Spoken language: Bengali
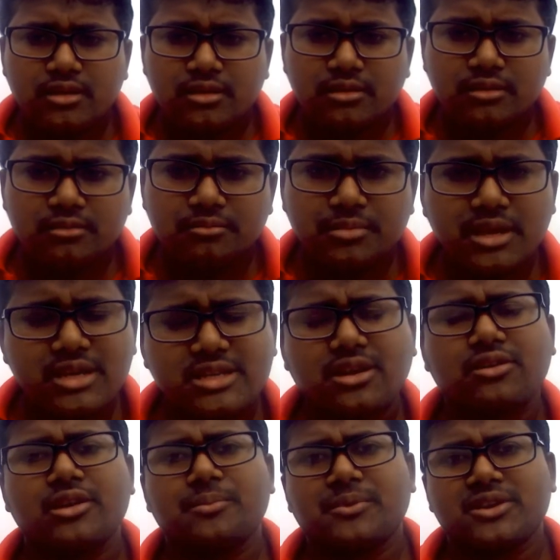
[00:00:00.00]
বিয়েটা
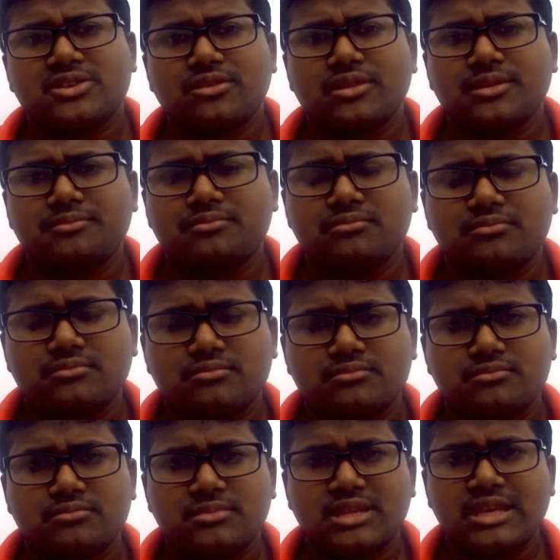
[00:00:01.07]
করার পর আসলে
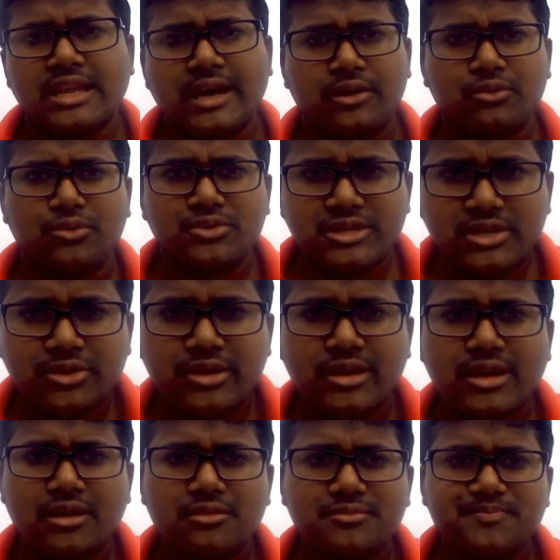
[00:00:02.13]
দিন আরও কঠিন হয়ে গেল
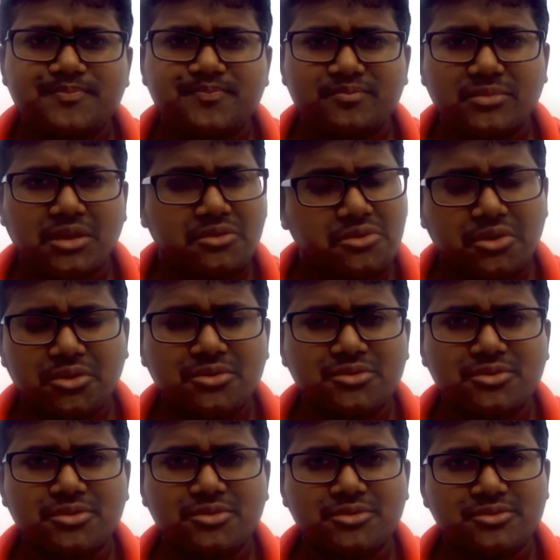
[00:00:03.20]
তখন তো
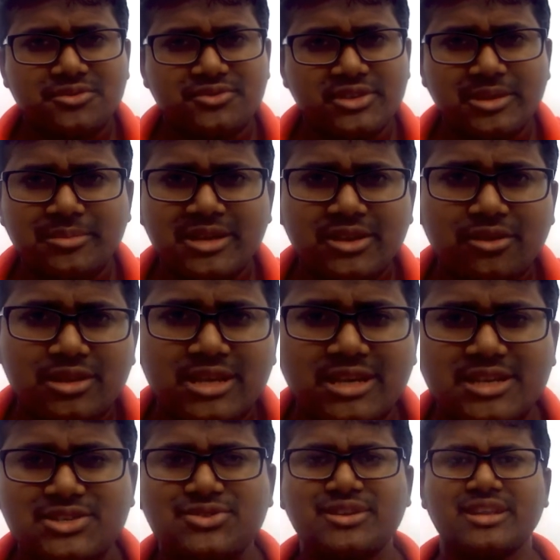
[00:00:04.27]
ড্রিমের কথা
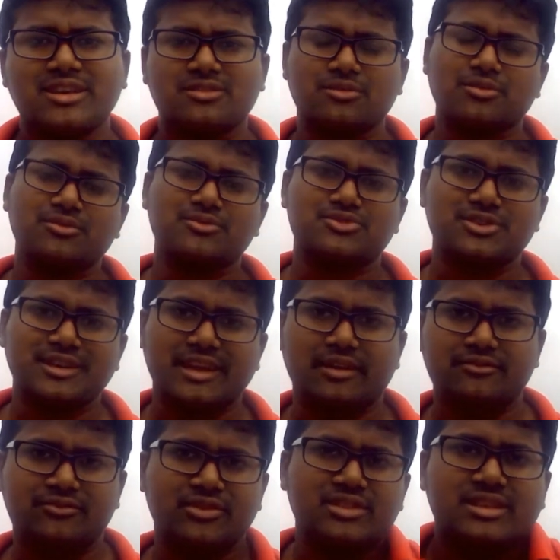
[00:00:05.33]
কিছুই না তখন
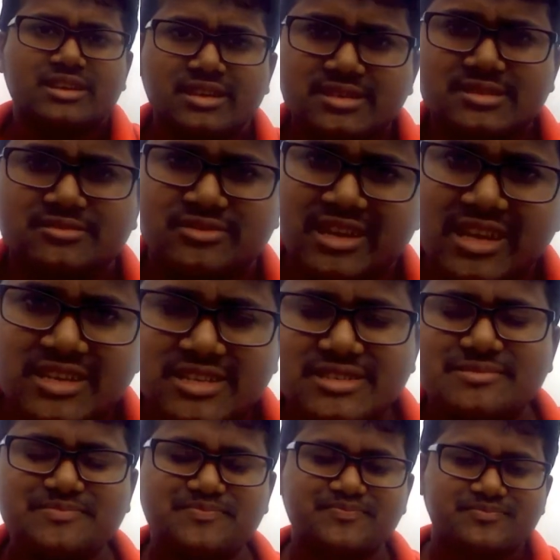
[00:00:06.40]
এভরিথিং ইজ রিয়েলিটি
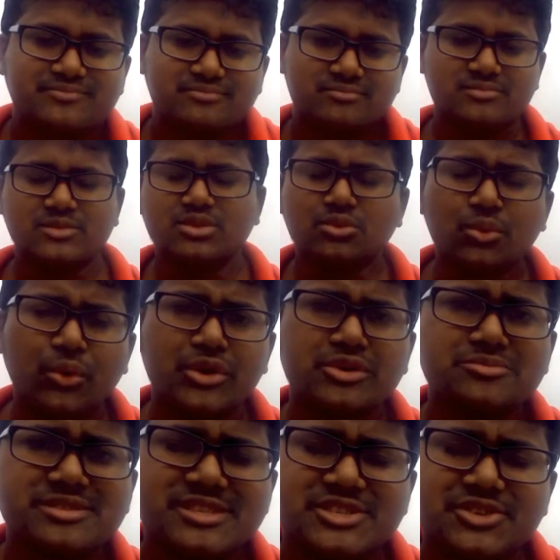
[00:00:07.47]
ওরকম
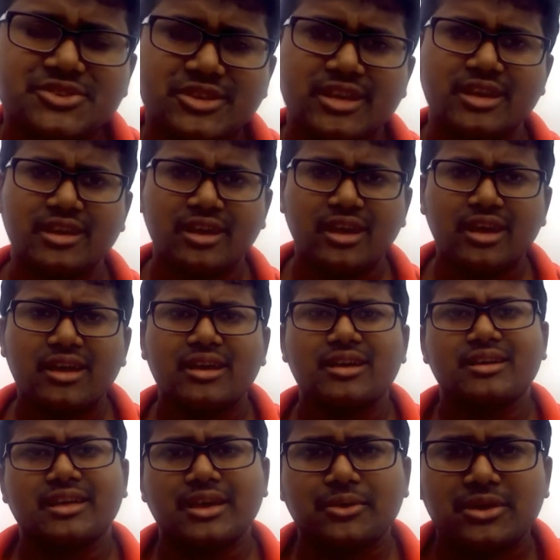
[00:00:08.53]
সিচুয়েশনে
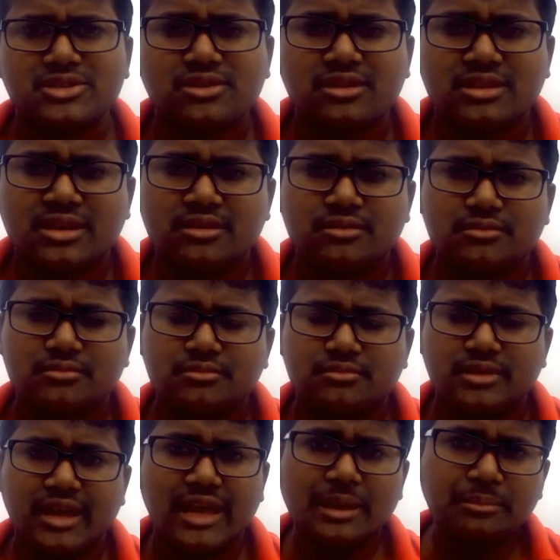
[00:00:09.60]
কেউ আসলে তার
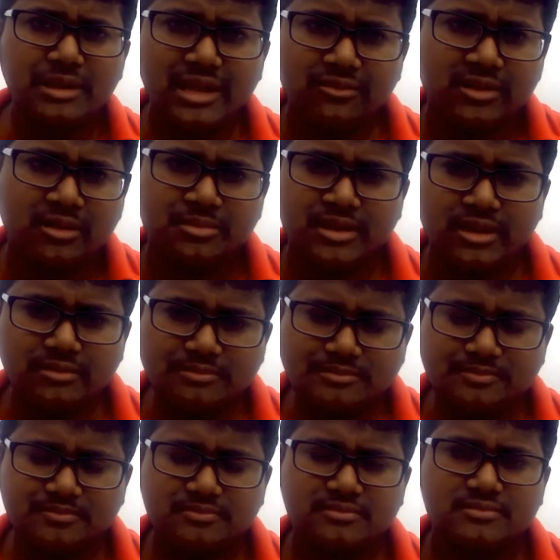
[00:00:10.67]
এইম নিয়ে ভাবে না
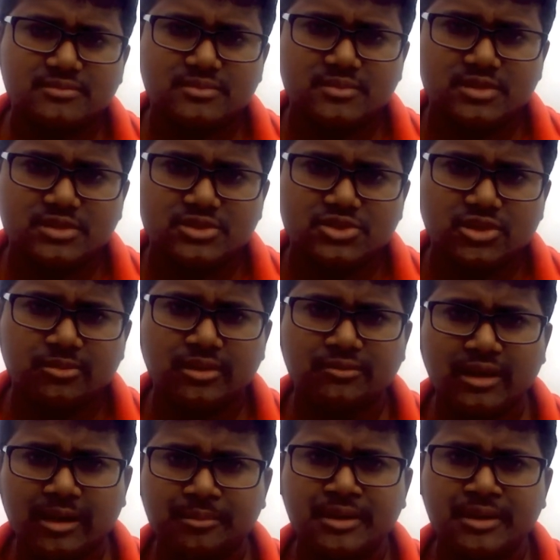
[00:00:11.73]
সবাই ভাবে